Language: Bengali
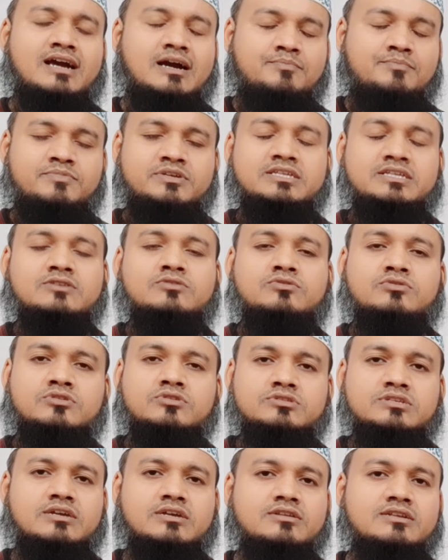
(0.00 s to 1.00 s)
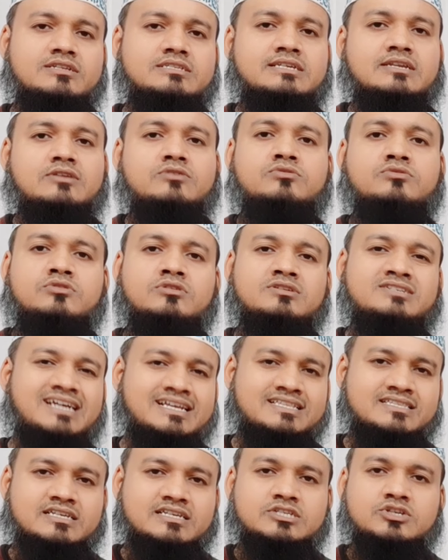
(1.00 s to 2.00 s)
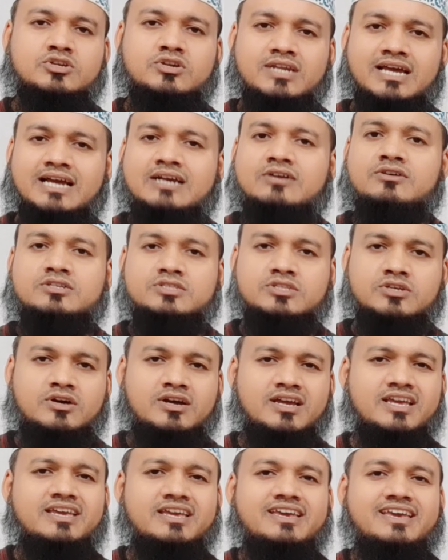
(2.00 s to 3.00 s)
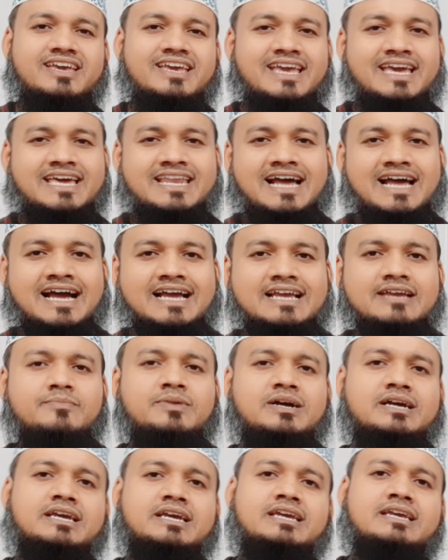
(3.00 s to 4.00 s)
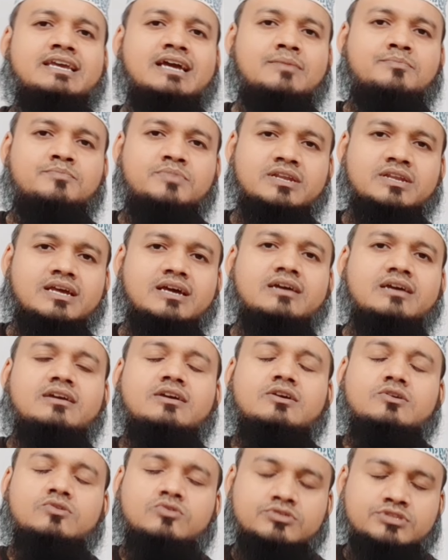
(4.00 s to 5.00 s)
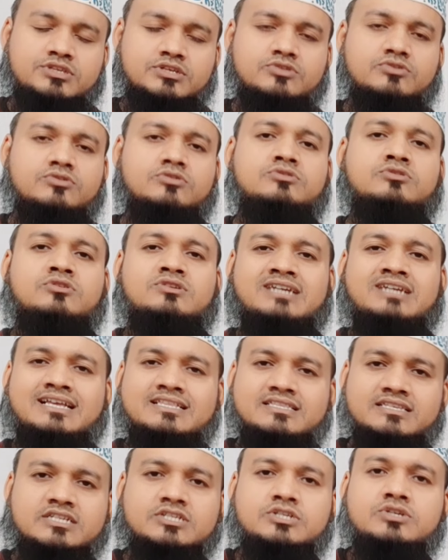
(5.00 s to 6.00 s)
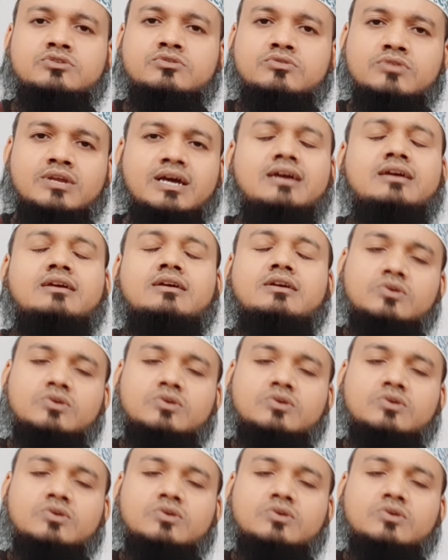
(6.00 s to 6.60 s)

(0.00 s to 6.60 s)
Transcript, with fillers: আপনাদের কোনো ধরনের যেন কোনো ট্রানজ্যাকশন না করতে হয় এর আগে বাগেই আপনারা অতি দ্রুত ট্রানজ্যাকশনগুলো